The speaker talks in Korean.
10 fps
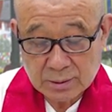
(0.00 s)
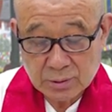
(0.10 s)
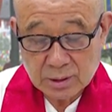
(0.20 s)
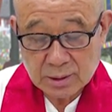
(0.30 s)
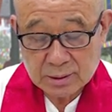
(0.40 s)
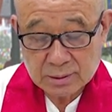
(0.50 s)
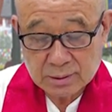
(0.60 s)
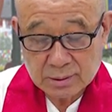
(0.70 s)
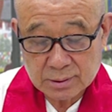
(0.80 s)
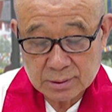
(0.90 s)
원래
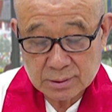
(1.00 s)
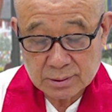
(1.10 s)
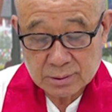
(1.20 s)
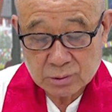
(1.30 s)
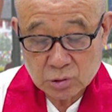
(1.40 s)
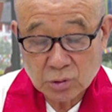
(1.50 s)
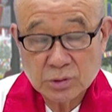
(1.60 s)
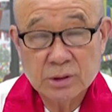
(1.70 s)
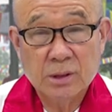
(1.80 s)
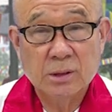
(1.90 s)
그
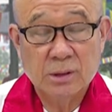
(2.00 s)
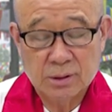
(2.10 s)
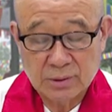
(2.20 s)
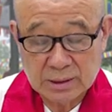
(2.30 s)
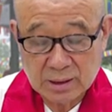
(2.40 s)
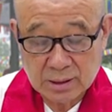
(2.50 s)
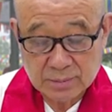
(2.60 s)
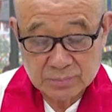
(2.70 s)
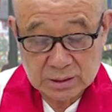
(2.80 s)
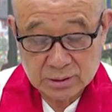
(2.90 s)
초원지대에서 이제 왔다
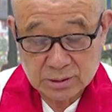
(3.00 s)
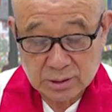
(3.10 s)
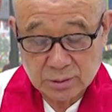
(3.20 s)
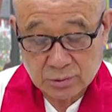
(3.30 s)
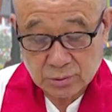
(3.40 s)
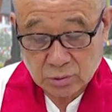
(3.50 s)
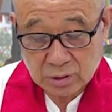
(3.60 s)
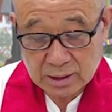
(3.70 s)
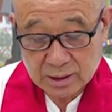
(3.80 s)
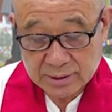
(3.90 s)
뭐 이런 얘기고
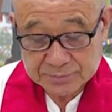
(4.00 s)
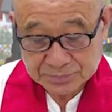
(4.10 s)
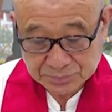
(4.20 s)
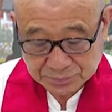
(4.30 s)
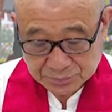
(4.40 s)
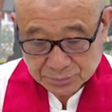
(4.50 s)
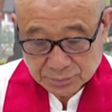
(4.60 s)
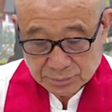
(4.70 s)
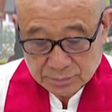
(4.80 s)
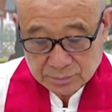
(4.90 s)
오다가
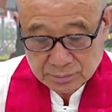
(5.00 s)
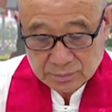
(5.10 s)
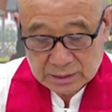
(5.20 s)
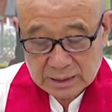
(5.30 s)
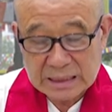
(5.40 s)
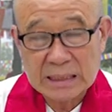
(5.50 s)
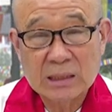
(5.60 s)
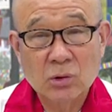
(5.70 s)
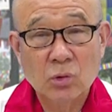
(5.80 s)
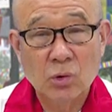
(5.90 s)

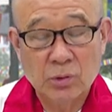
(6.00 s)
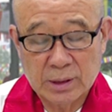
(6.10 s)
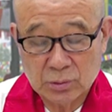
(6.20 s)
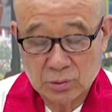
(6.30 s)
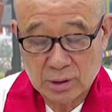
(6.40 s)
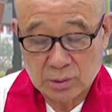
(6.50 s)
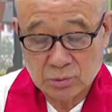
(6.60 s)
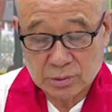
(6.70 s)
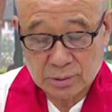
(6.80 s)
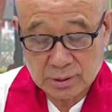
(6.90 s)
이란 고원의또
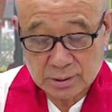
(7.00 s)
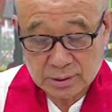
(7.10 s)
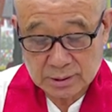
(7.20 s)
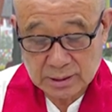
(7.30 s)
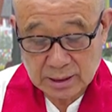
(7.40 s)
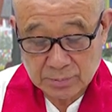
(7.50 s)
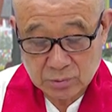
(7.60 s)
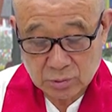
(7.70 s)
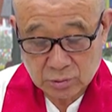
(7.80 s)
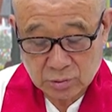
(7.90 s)
일부는 거기서 이제
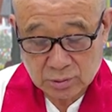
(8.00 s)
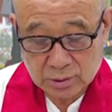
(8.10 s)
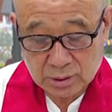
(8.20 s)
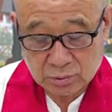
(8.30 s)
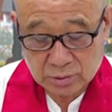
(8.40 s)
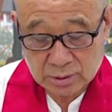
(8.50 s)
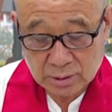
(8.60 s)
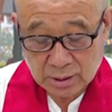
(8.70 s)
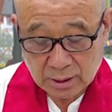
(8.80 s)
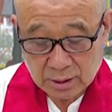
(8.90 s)
남고 또
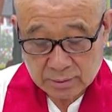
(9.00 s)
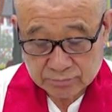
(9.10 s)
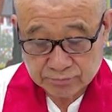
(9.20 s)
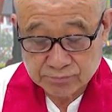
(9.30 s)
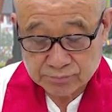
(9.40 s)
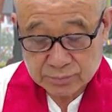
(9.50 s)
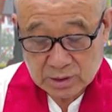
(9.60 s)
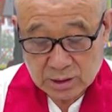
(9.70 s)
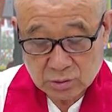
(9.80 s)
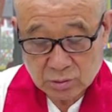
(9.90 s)
일부는
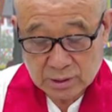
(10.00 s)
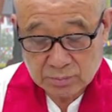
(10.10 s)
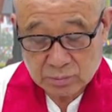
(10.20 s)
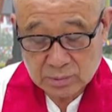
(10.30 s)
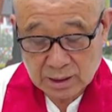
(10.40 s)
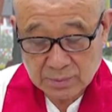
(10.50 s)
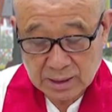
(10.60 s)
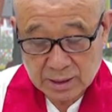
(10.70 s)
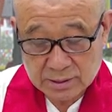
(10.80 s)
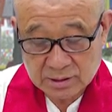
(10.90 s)
계속 남,
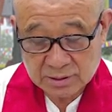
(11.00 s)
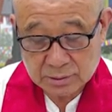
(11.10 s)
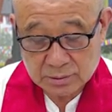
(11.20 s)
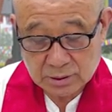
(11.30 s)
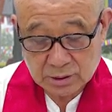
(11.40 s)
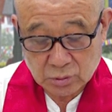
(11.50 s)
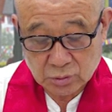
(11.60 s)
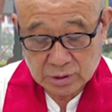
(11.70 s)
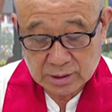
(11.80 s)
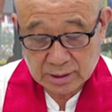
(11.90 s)
남아해서 이제
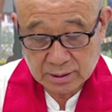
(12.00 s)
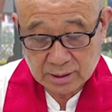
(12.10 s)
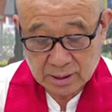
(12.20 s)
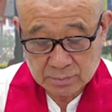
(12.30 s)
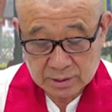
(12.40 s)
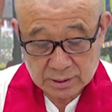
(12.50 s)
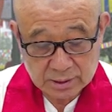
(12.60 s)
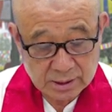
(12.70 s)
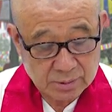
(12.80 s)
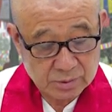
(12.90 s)
인도인이 됐다 뭐
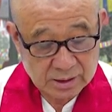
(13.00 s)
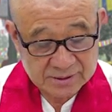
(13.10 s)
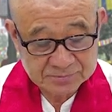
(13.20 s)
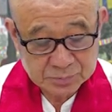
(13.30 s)
이런 얘기입니다.